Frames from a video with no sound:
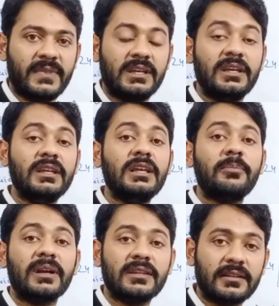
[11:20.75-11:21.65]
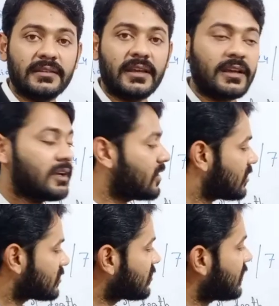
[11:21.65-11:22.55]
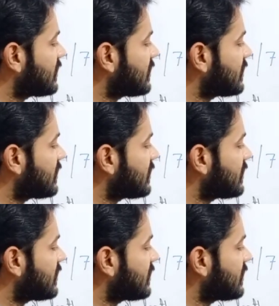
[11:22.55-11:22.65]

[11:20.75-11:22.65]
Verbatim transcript: नील पड़ जाता है उसको